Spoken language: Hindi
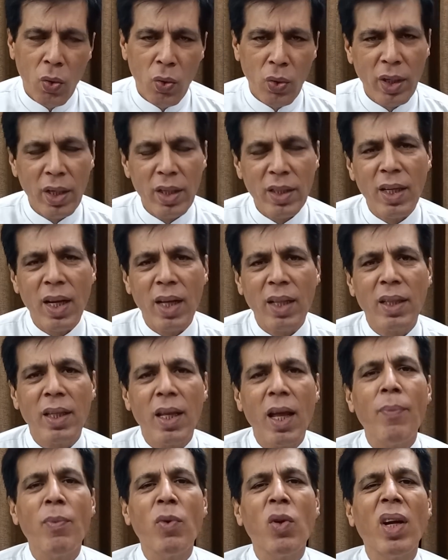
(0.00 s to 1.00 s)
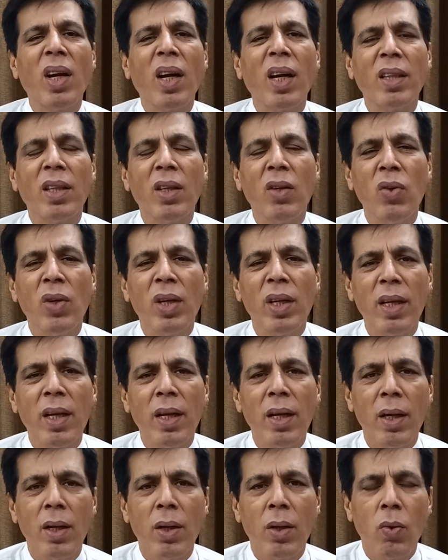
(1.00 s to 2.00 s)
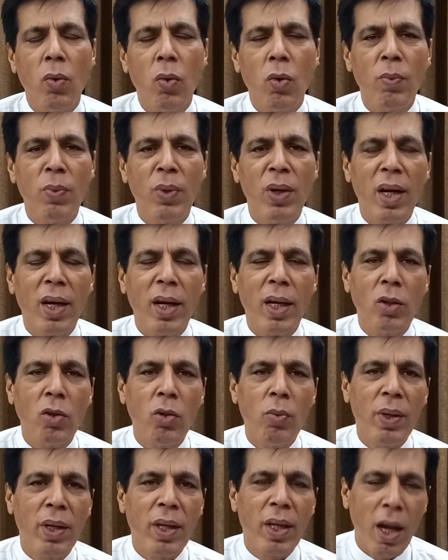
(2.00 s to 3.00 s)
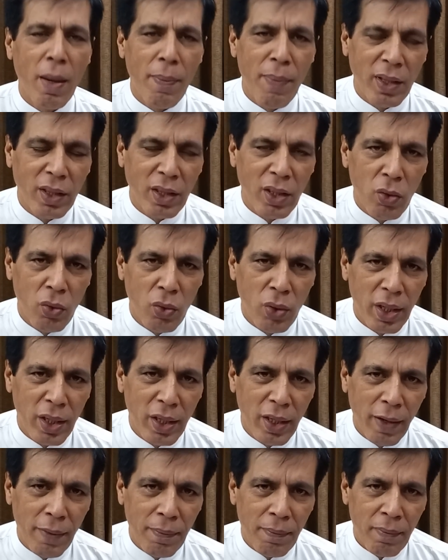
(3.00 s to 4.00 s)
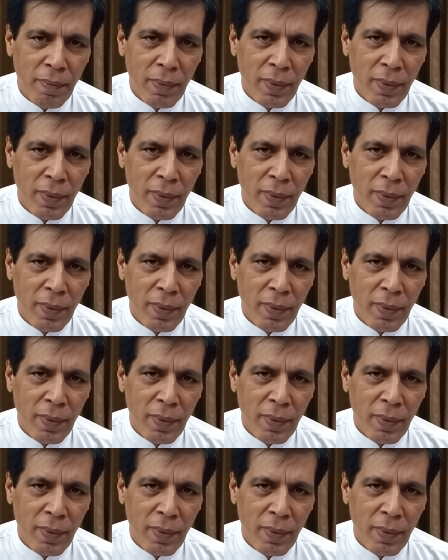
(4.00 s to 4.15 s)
उनके साथ क्या मुलाकातें हो रही हैं उन मुलाकातों में क्या बातें हो रही हैं